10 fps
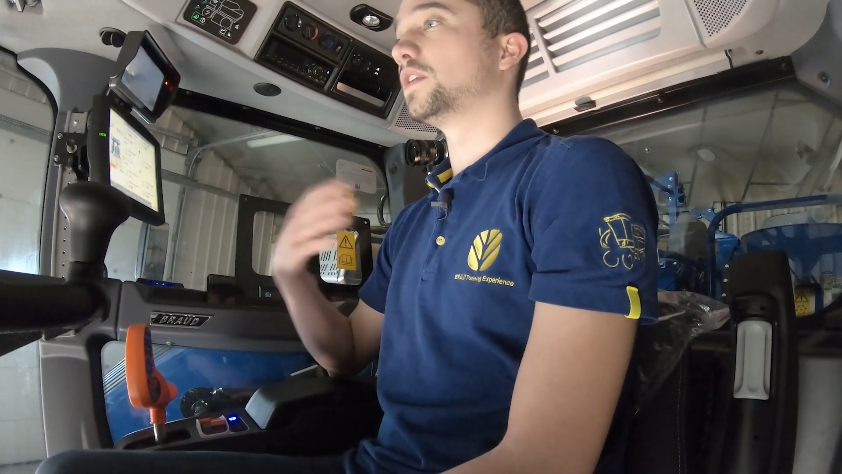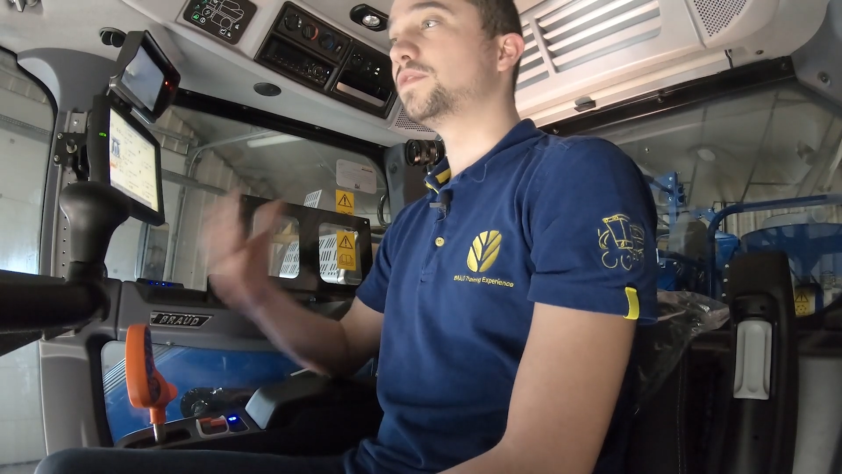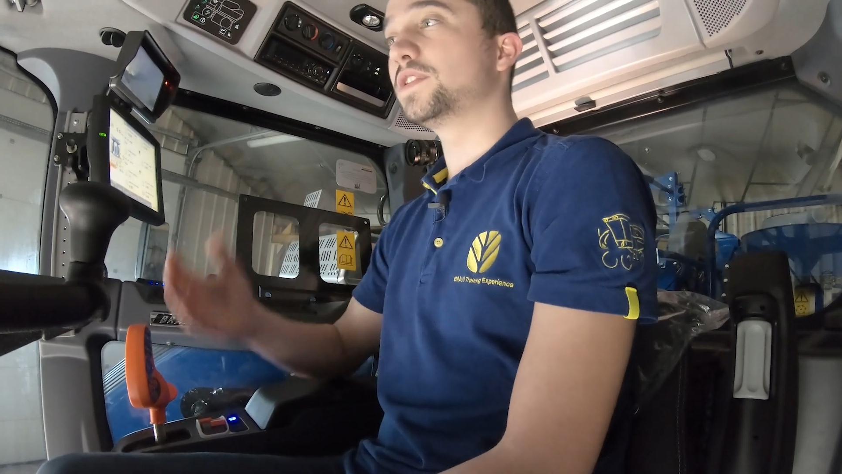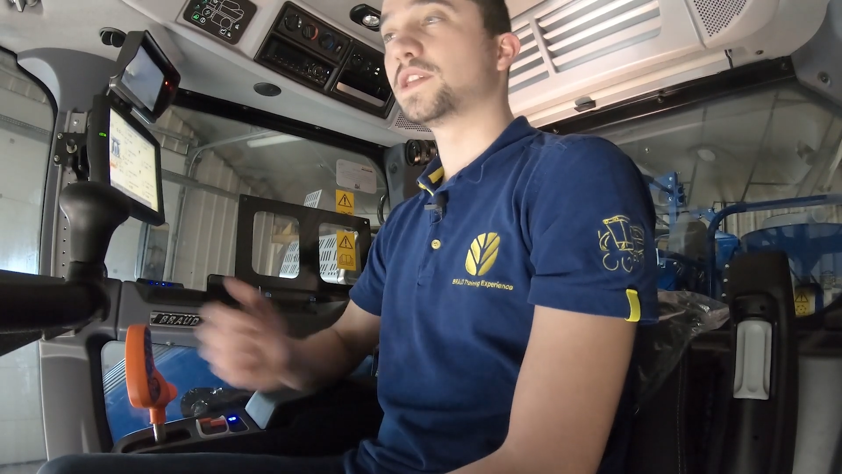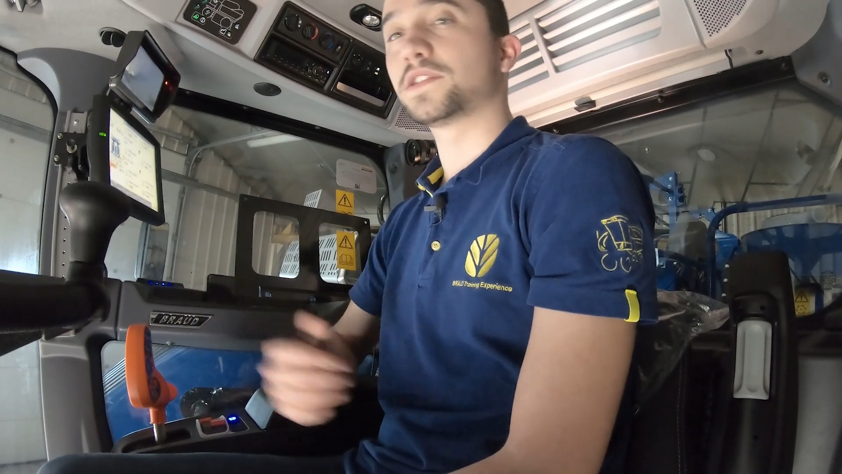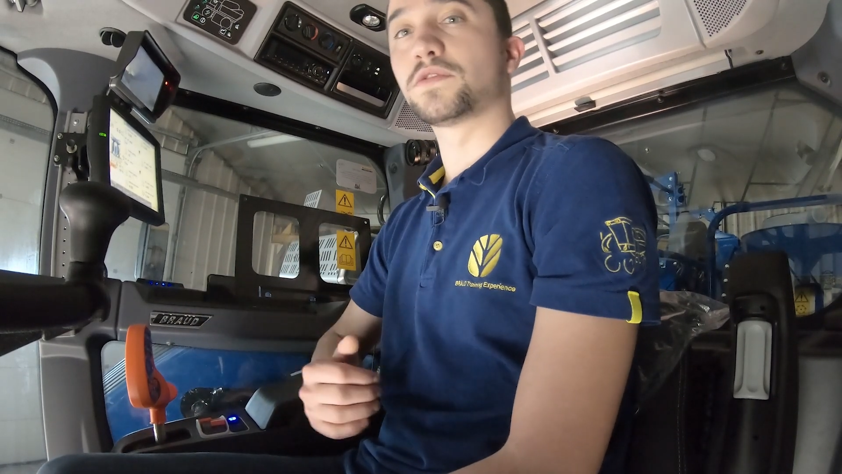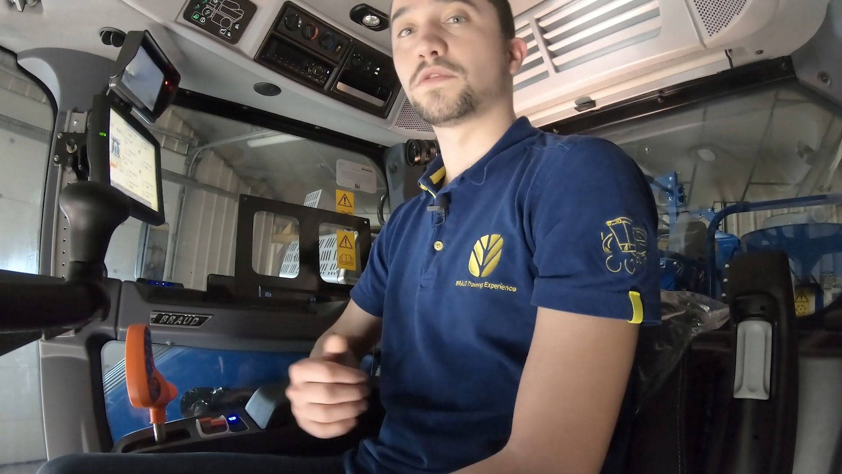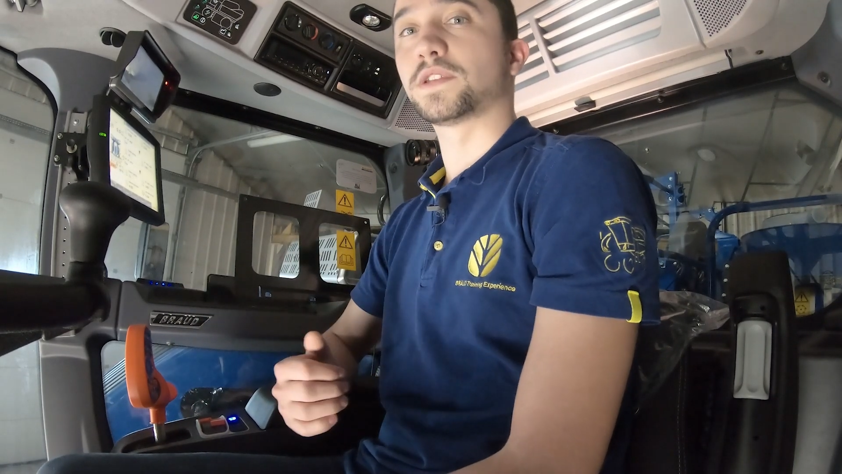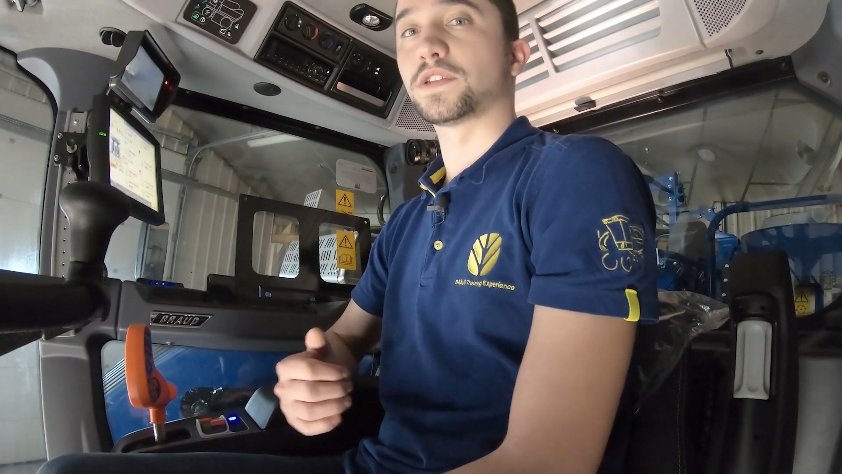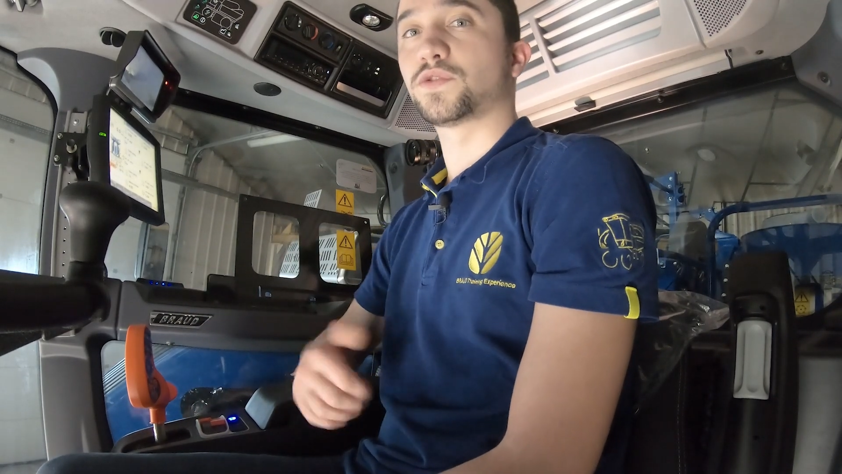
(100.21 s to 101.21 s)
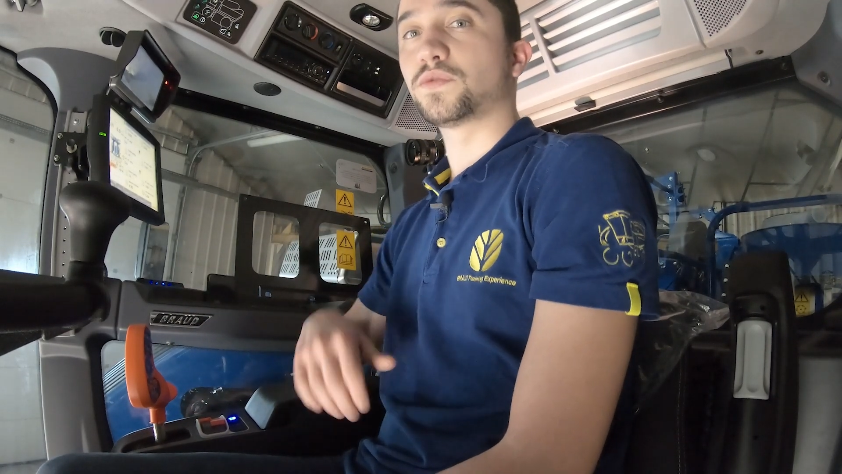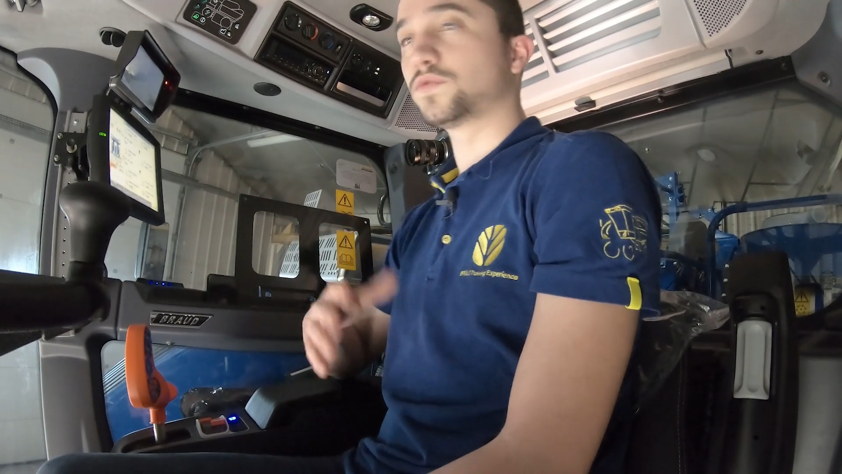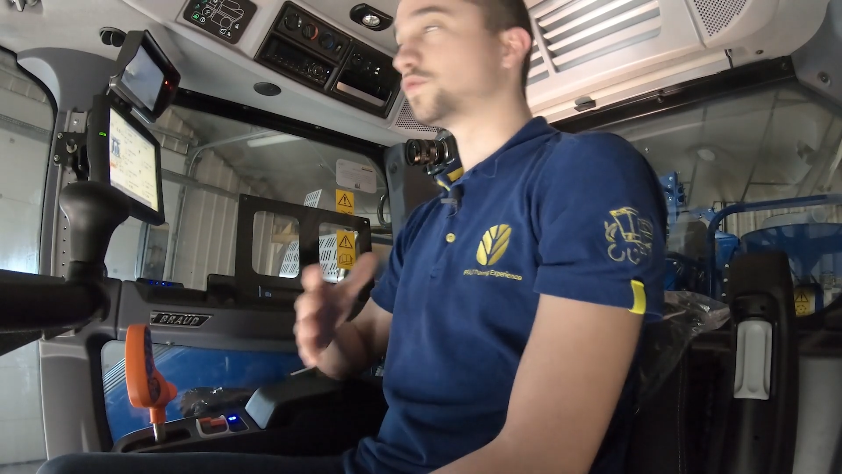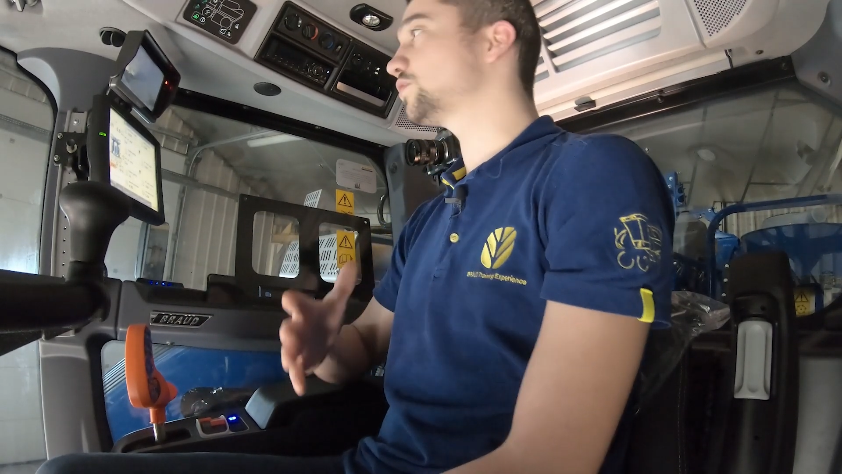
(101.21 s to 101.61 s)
les vitesses de rotation du